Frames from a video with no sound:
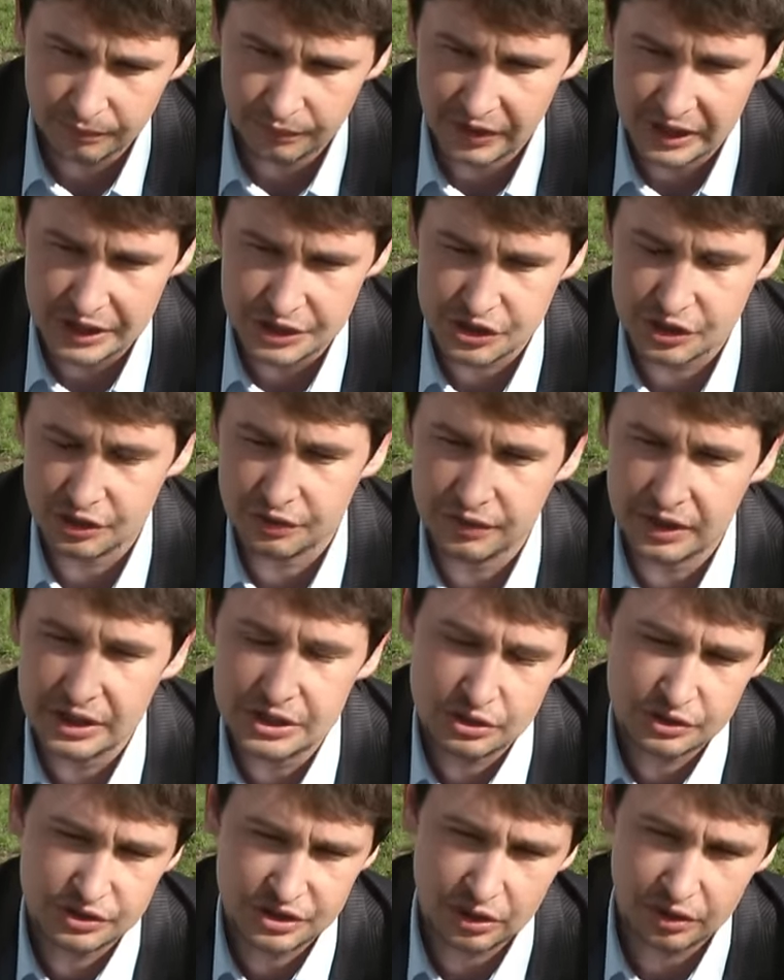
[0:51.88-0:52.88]
walczy,
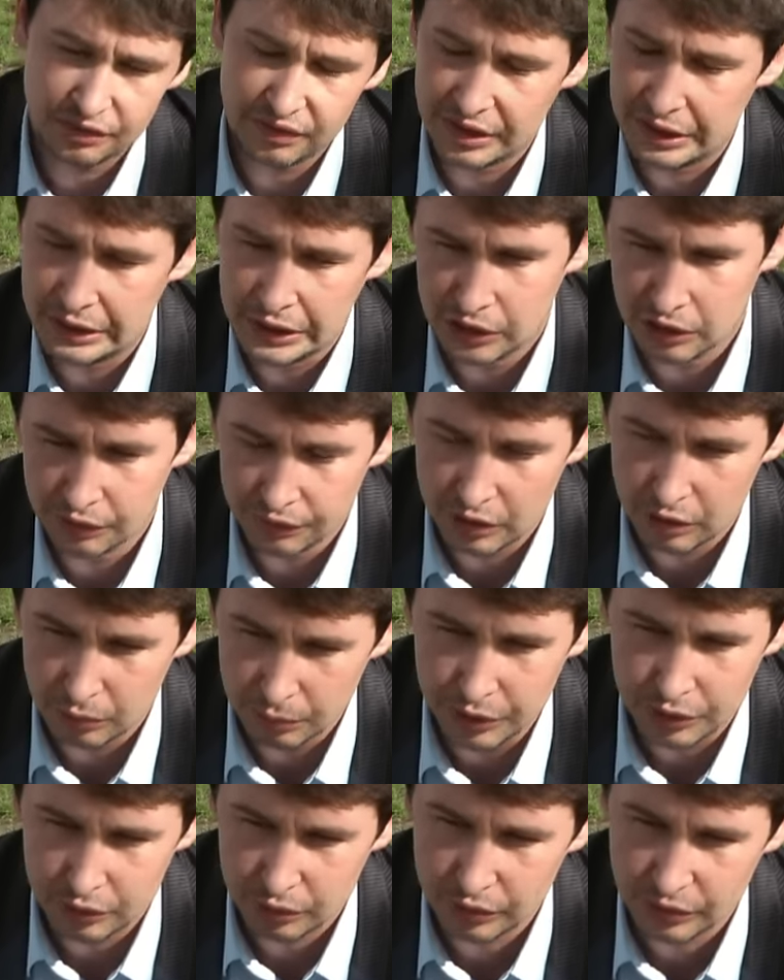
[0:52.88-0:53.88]
walczy o zachowanie ligowego
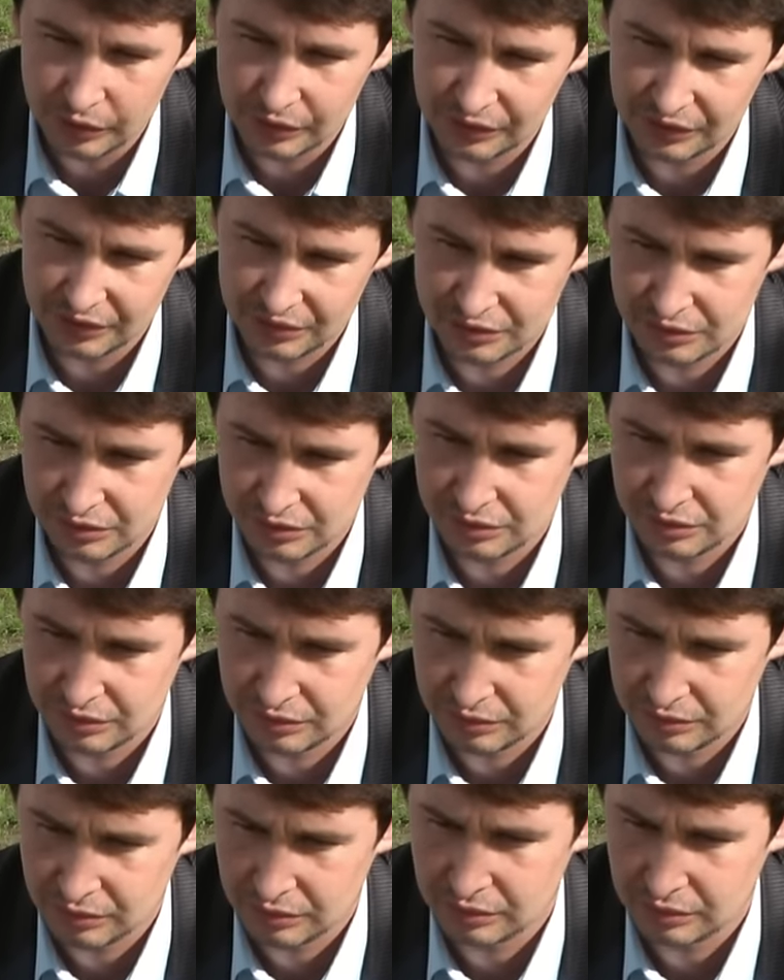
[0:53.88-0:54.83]
bytu. To taka bardzo